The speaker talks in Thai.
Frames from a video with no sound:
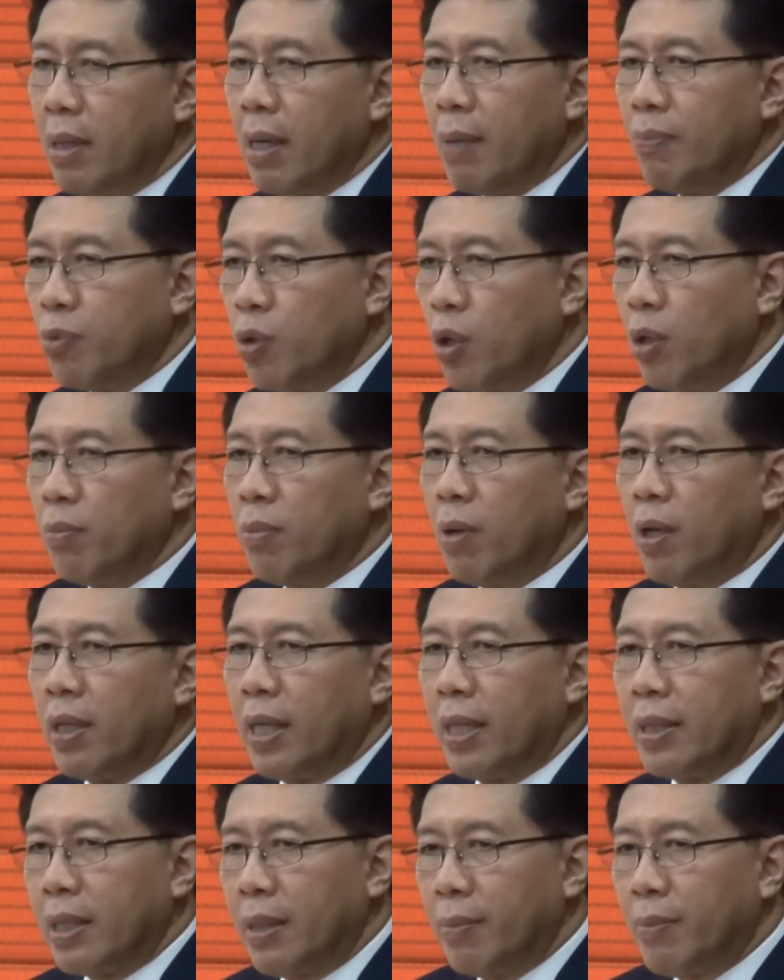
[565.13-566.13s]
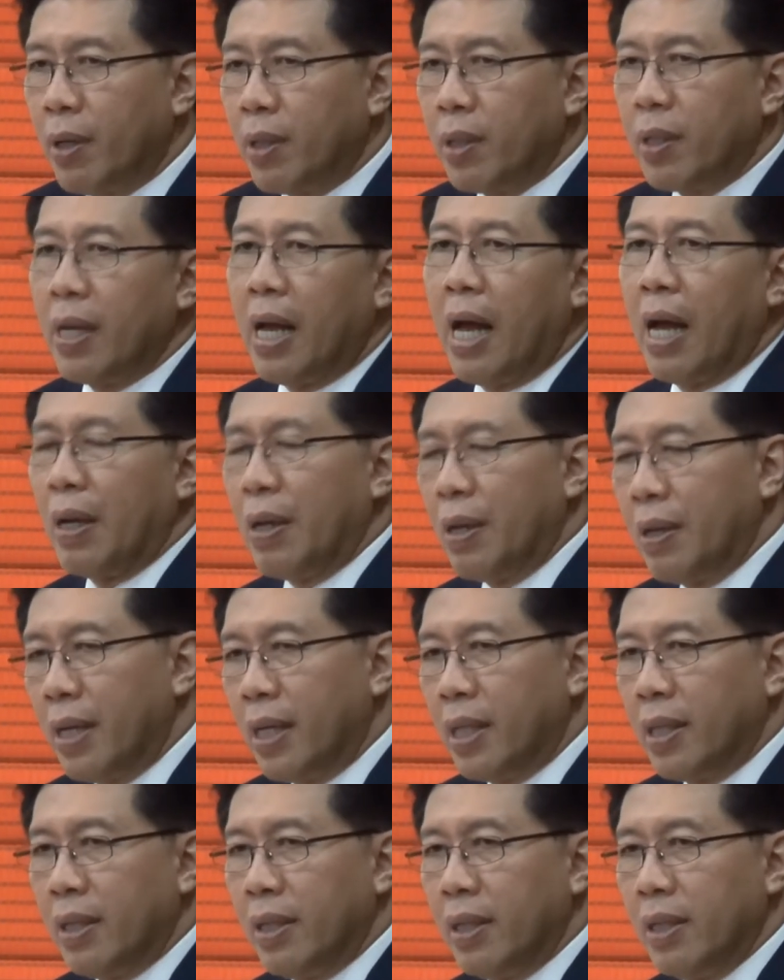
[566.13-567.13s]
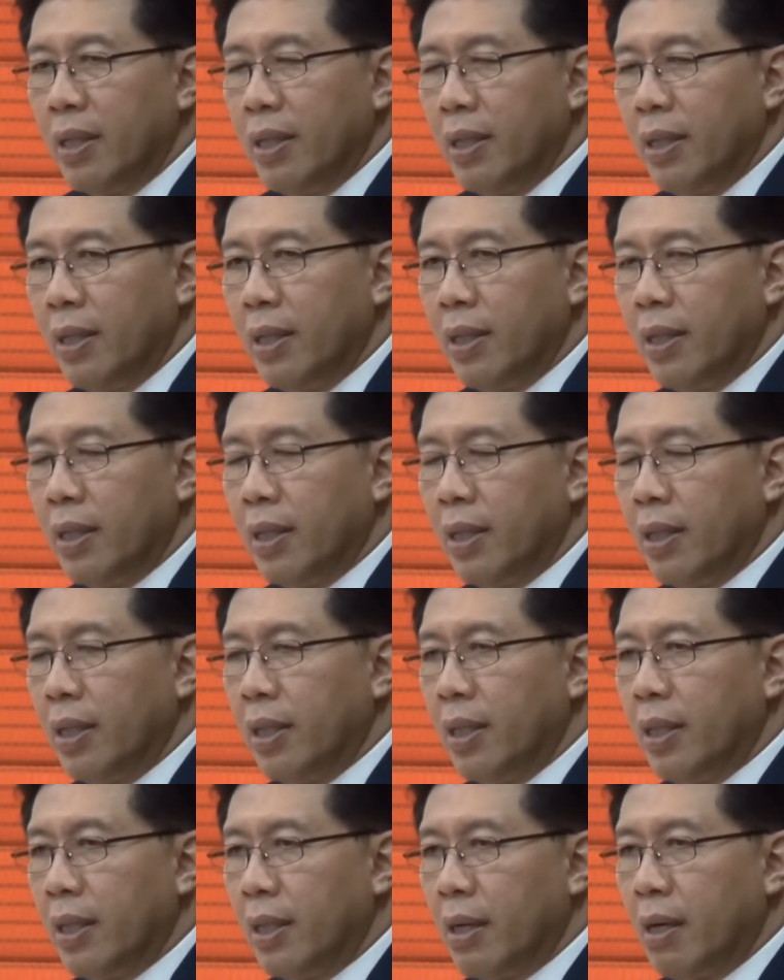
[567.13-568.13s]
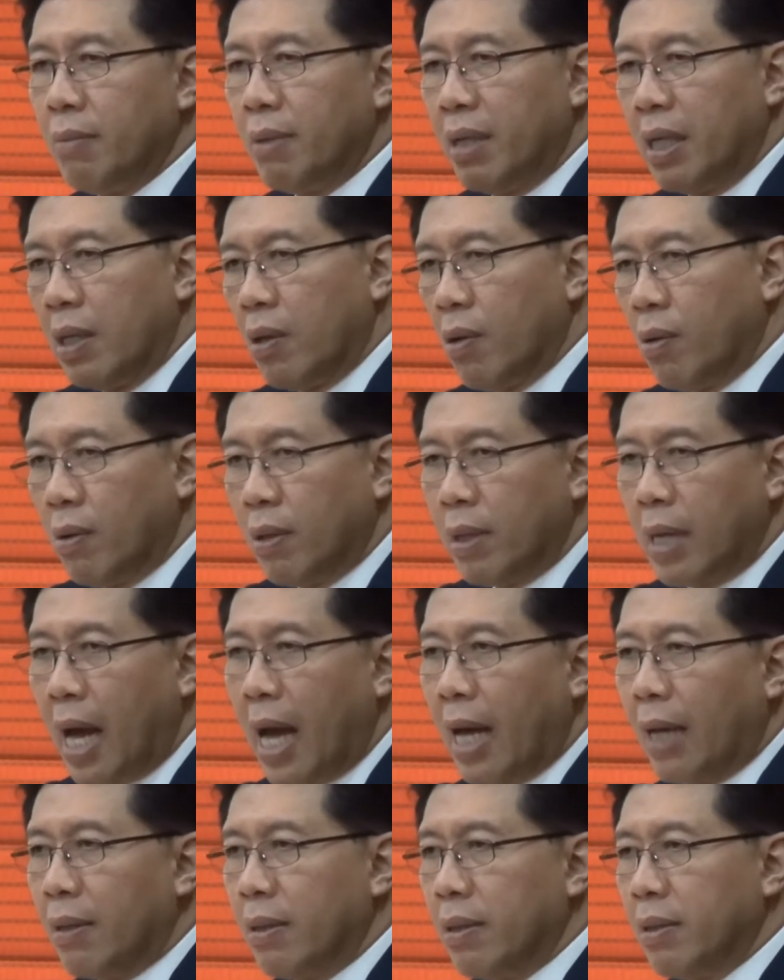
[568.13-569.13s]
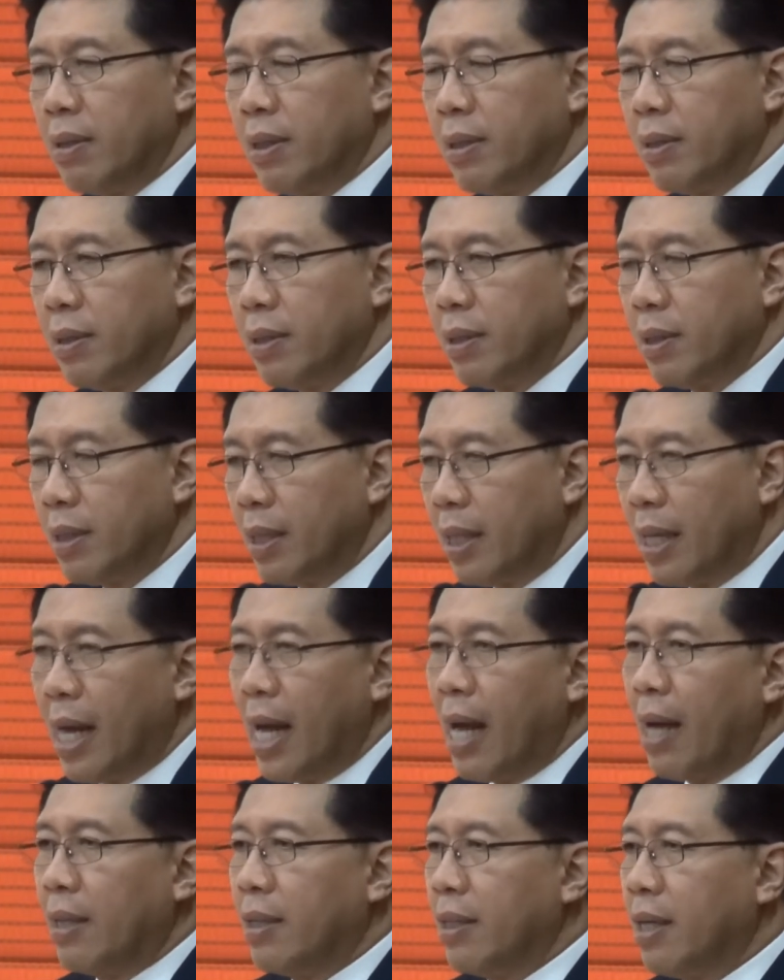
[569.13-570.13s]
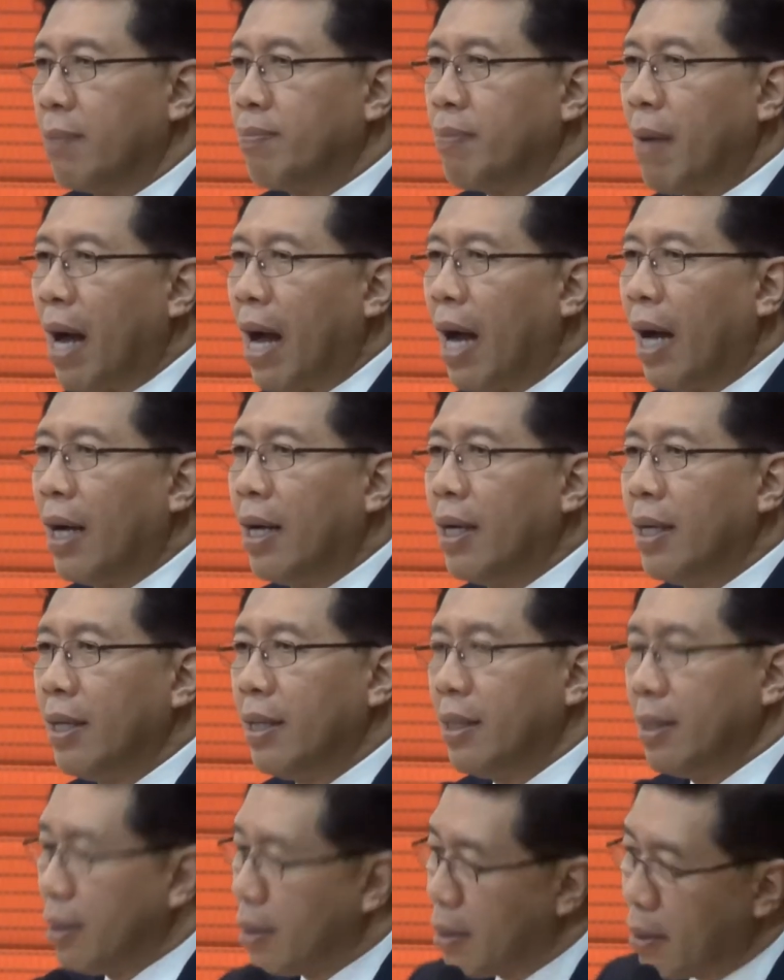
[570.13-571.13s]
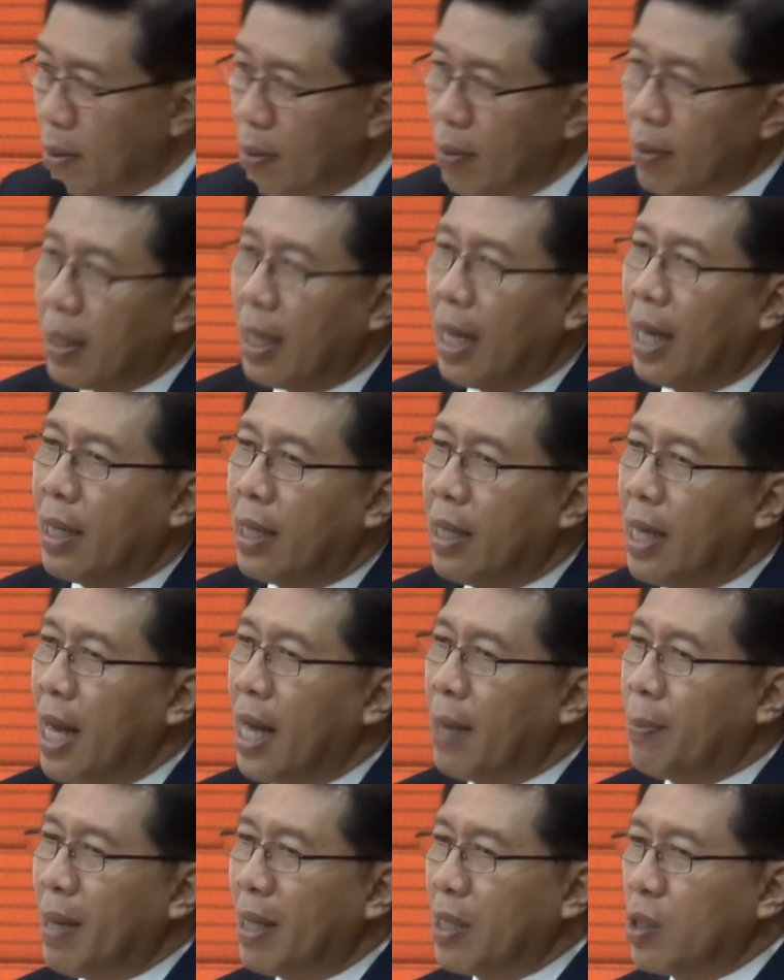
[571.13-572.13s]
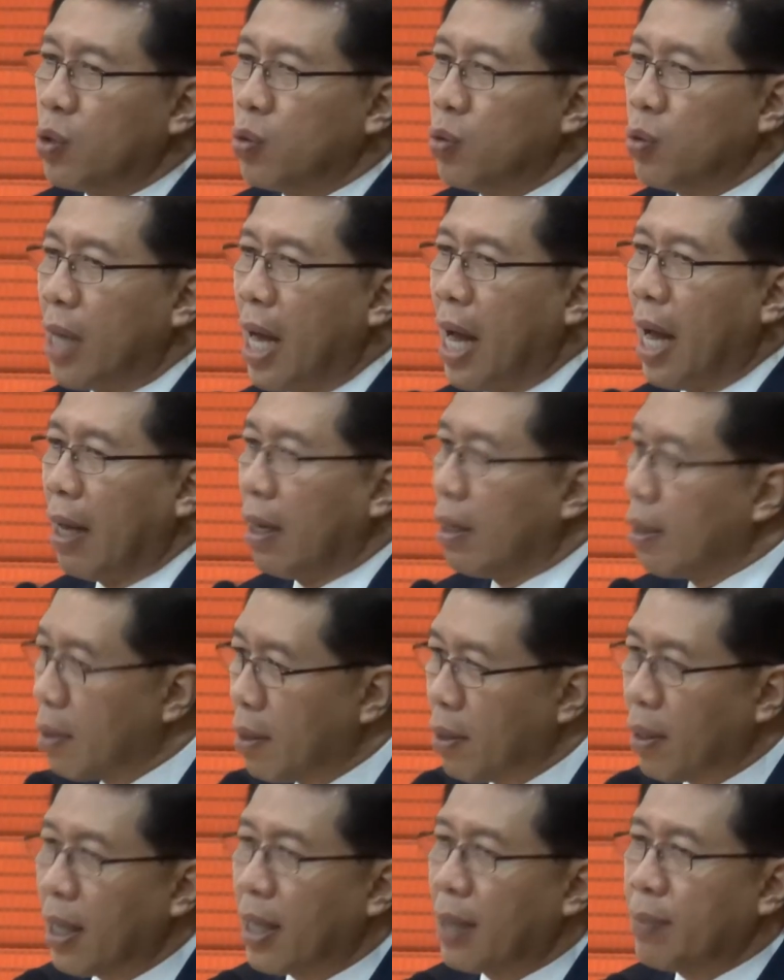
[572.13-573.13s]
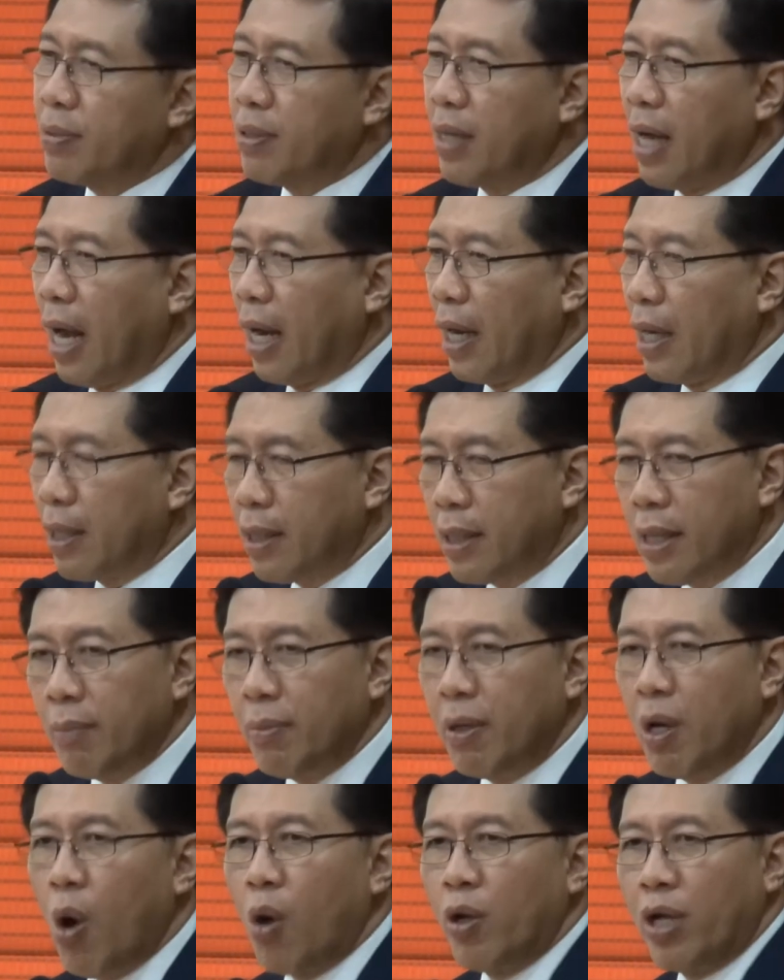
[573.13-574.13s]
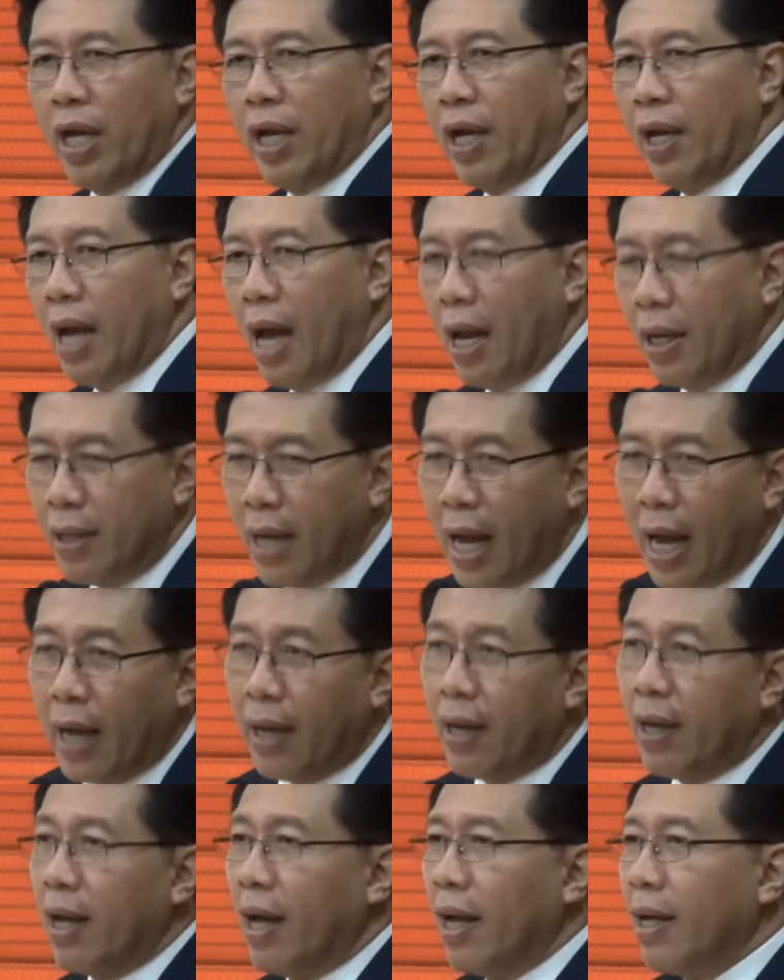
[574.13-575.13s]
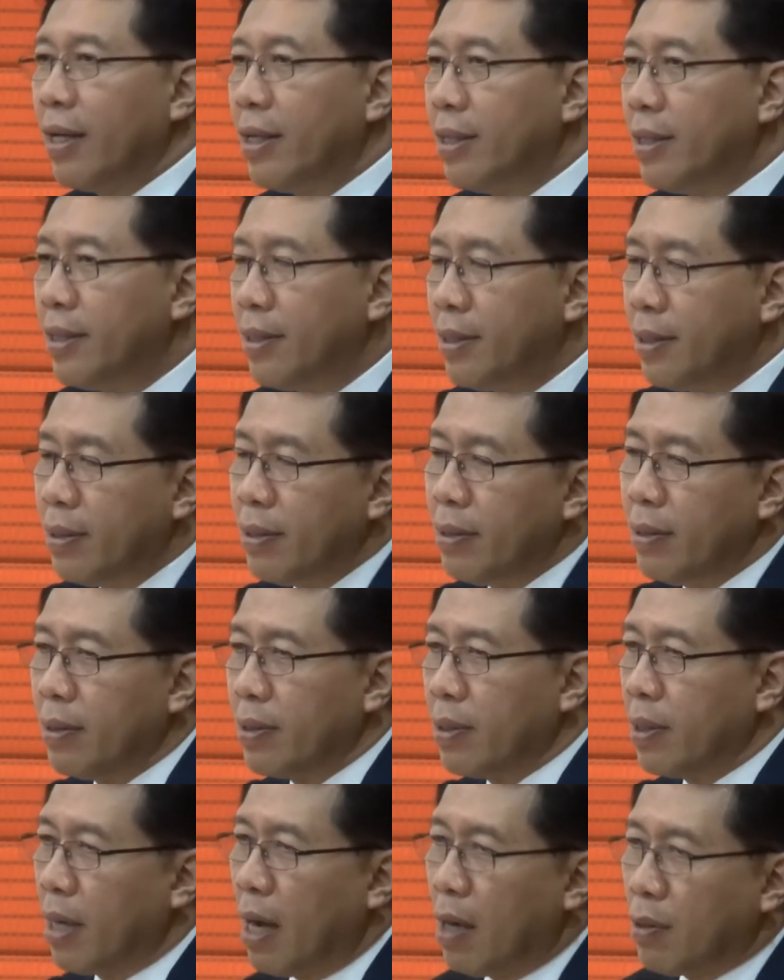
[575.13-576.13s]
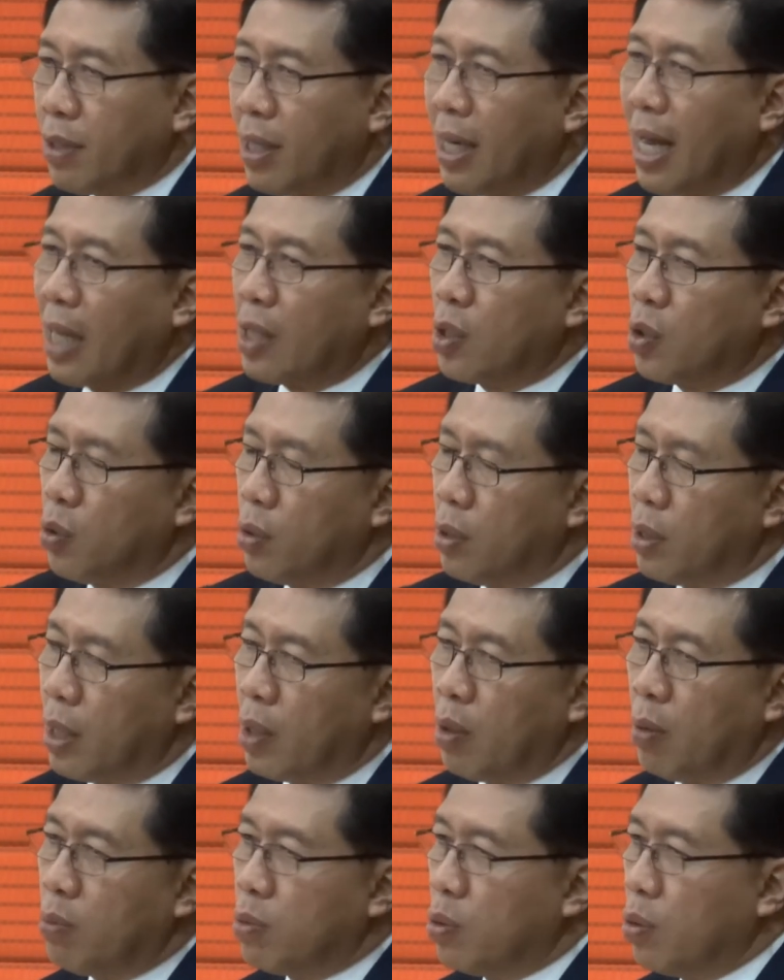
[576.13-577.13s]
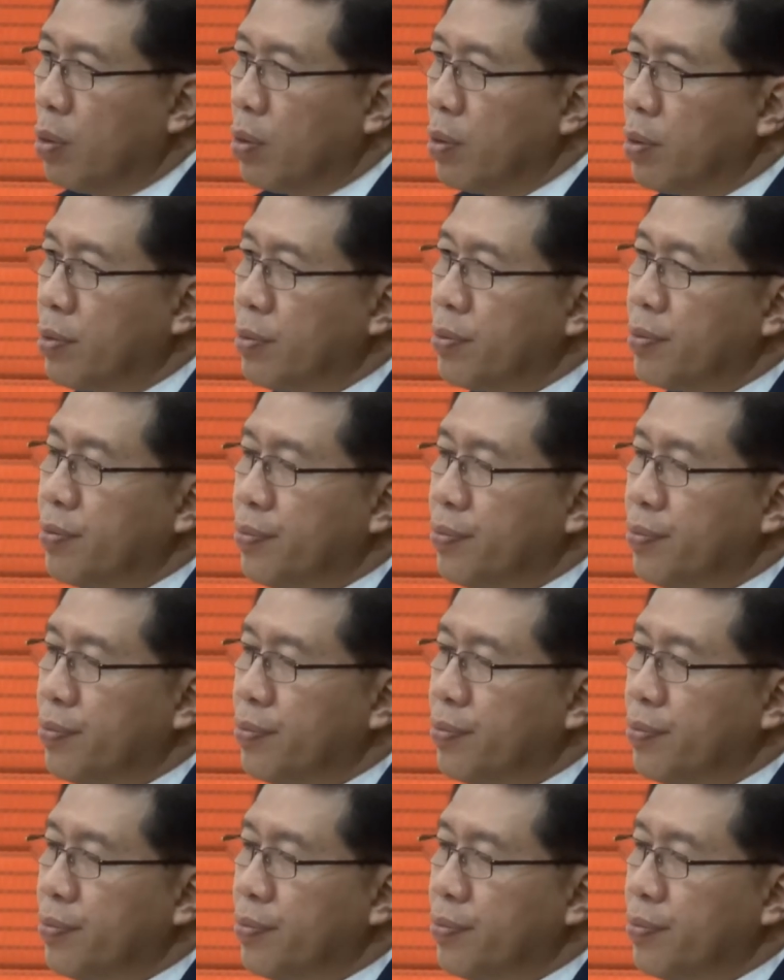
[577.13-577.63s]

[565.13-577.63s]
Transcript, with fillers: เริ่มต้นพอนั้นเริ่มพัฒนาขึ้นเรื่อยๆก็มีโรงงานแล่เนื้อปลาโรงงานแร่ปลาทูน่าแล้วก็อย่างก็เริ่มมีห้องเย็นขนาดใหญ่อะไรเข้าตลาดทุนระดมทุน